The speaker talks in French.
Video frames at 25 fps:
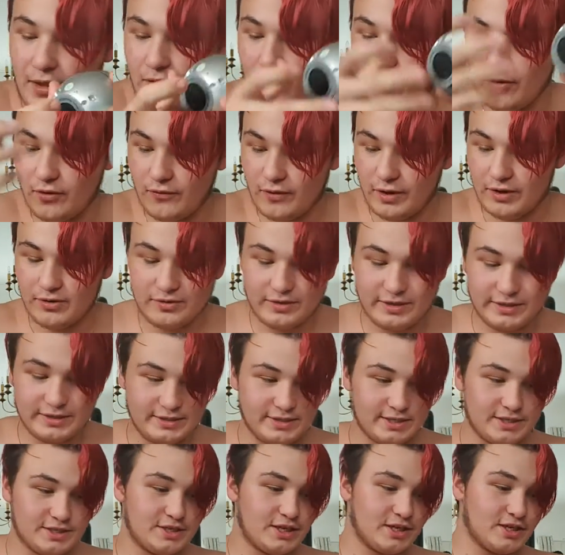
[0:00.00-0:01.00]
On va le
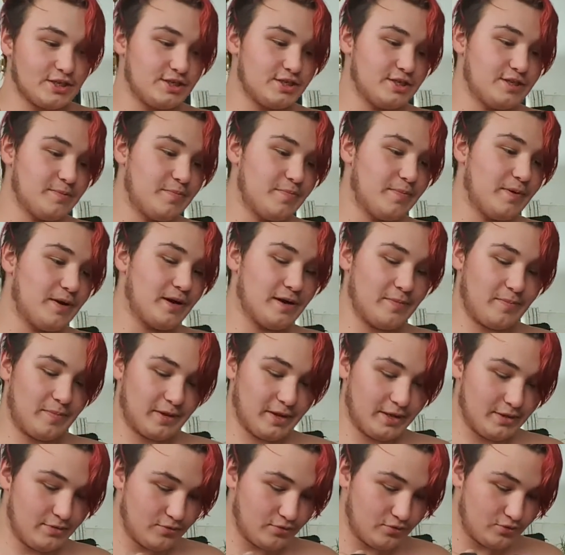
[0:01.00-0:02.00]
laisser charger par
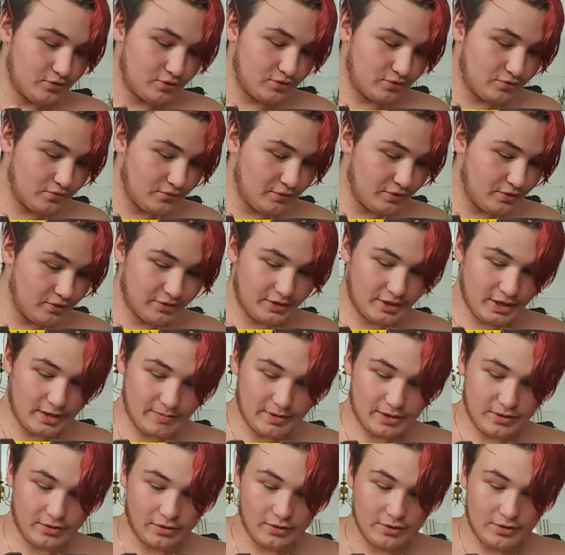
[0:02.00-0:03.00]
après. Donc j'ai trouvé le
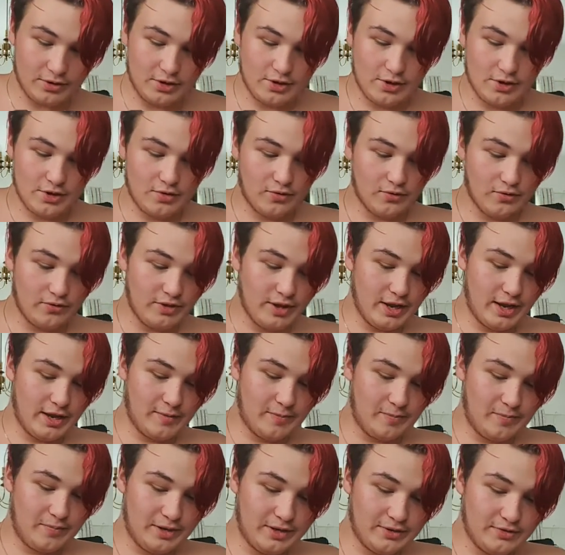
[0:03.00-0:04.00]
câble. Alors on a
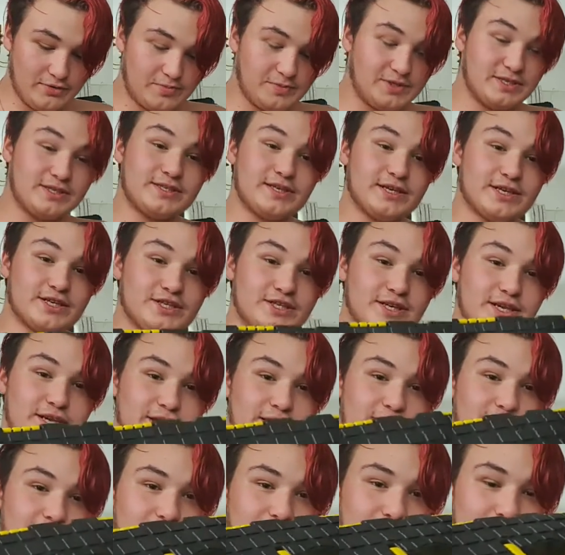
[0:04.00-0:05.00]
plein de petits
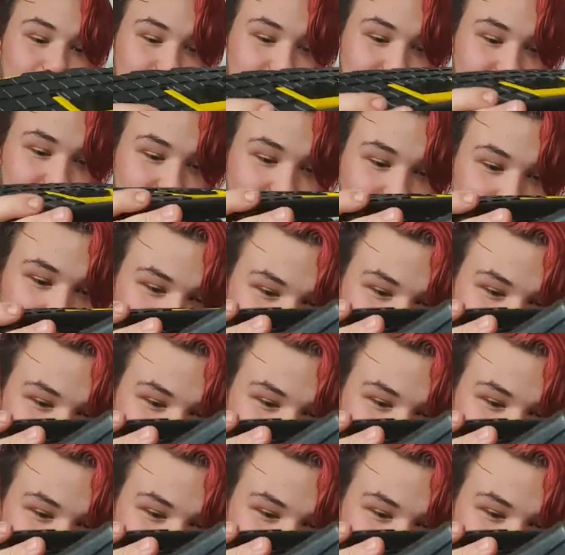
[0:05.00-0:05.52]
sachets comme ça.